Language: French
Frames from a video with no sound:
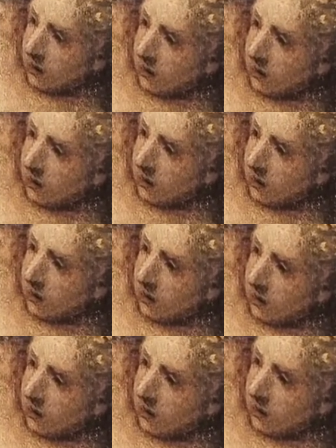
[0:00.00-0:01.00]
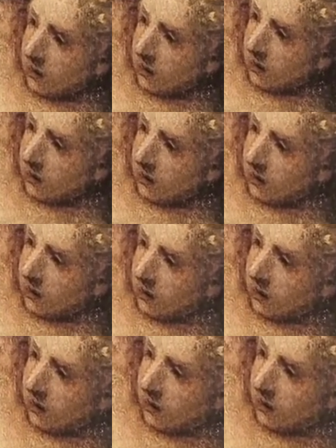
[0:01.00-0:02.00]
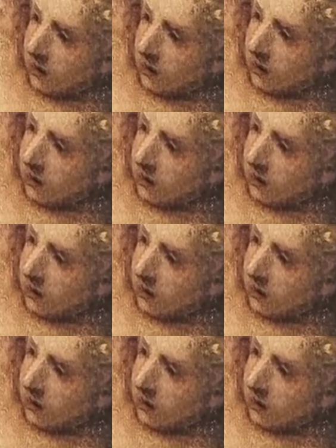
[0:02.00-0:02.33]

où il, il la menace. On peut